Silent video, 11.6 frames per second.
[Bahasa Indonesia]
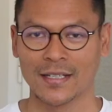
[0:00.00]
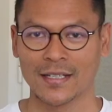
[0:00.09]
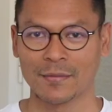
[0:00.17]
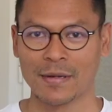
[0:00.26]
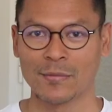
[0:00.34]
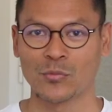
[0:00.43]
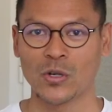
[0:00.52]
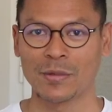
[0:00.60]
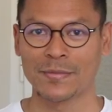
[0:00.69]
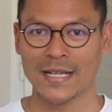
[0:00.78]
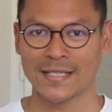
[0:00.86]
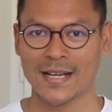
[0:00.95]
kemampuan
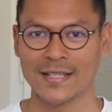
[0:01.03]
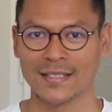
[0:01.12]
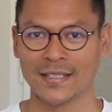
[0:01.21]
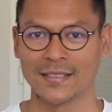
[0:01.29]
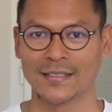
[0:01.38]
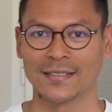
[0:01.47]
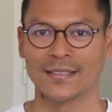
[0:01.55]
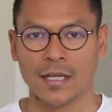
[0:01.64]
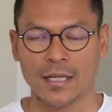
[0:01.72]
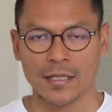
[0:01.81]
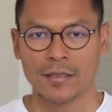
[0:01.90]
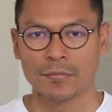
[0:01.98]
bahasa asing.
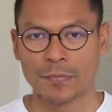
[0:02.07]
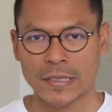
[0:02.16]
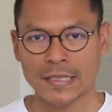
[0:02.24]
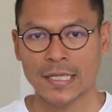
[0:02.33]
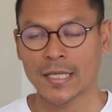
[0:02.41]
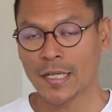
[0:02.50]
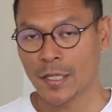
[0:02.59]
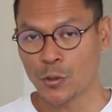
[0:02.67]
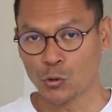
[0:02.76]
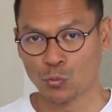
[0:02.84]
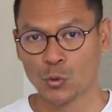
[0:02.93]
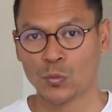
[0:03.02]
Persyaratan ini
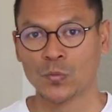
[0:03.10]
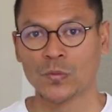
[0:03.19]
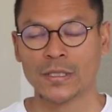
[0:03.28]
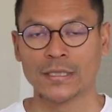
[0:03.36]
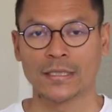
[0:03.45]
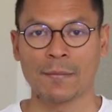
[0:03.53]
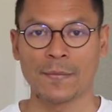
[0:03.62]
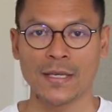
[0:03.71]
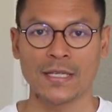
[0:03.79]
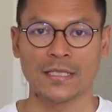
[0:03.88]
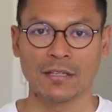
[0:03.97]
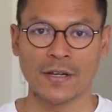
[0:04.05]
umum, tapi
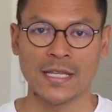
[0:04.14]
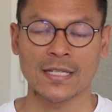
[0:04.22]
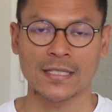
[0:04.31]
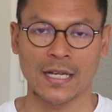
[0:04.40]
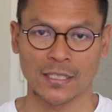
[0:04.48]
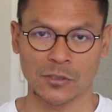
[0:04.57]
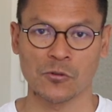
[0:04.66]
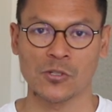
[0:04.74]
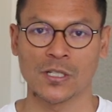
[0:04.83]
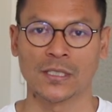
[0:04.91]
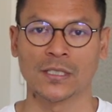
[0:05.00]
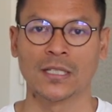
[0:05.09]
sifatnya sangat
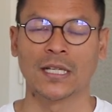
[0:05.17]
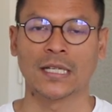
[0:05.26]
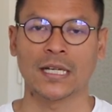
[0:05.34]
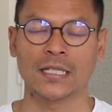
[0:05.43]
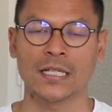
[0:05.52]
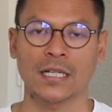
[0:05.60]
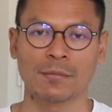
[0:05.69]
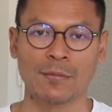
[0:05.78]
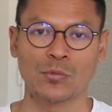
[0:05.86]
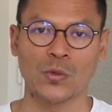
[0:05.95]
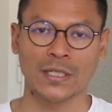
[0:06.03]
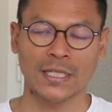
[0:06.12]
krusial karena
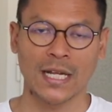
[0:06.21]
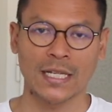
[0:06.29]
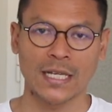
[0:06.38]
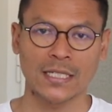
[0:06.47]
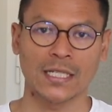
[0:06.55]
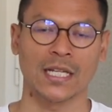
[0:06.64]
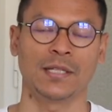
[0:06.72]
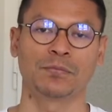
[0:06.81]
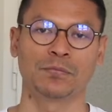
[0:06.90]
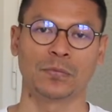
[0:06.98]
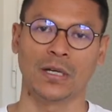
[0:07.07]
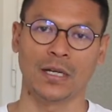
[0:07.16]
kemampuan kalian
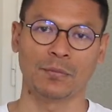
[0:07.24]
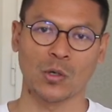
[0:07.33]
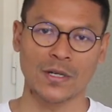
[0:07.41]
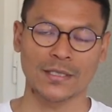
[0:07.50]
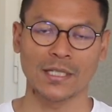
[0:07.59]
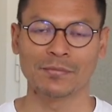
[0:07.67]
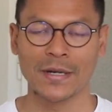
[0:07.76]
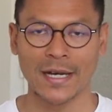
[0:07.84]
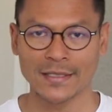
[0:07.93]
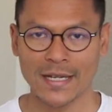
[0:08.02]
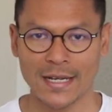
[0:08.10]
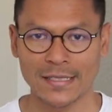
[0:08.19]
dalam uh, menguasai
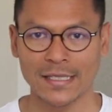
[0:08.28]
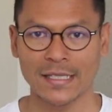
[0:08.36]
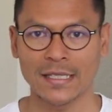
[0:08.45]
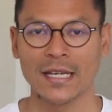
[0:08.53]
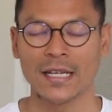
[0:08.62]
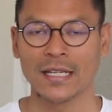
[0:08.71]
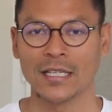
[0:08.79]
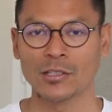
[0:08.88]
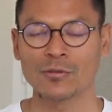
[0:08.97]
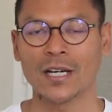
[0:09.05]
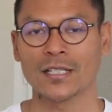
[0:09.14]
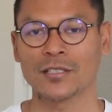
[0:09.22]
bahasa asing
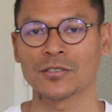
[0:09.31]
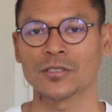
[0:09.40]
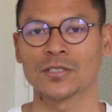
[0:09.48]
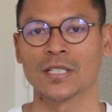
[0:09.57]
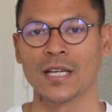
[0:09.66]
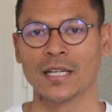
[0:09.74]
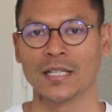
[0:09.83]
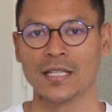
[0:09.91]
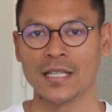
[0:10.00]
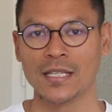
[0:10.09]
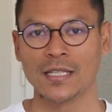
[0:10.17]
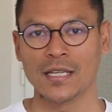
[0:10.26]
itu harus
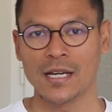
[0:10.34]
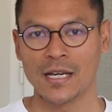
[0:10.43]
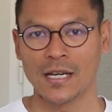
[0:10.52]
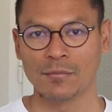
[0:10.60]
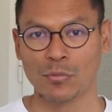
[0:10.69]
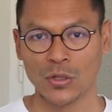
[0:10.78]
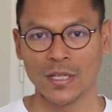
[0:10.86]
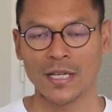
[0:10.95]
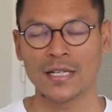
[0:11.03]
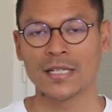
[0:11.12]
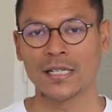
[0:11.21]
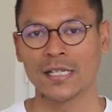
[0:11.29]

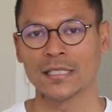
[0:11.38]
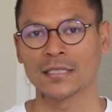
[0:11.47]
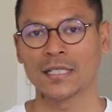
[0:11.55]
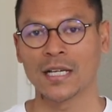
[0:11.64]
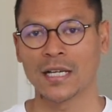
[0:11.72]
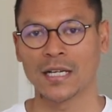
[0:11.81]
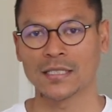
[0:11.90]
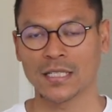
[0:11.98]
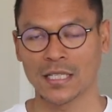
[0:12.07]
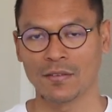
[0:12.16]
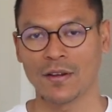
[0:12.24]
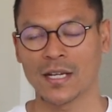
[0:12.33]
dibuktikan dengan
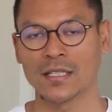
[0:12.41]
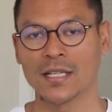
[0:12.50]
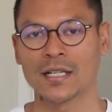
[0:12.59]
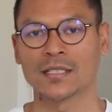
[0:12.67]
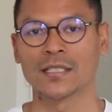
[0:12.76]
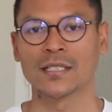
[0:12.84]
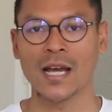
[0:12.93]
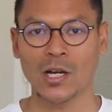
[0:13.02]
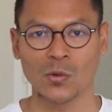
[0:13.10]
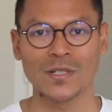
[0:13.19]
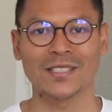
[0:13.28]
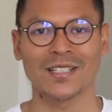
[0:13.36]
sertifikat yang
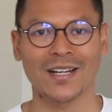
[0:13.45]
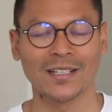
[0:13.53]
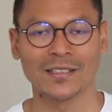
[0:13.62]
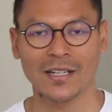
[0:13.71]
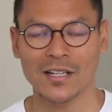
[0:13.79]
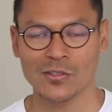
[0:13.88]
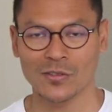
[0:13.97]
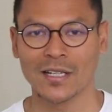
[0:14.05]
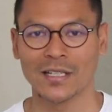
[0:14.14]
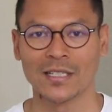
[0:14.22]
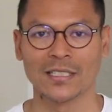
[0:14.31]
diakui secara internasional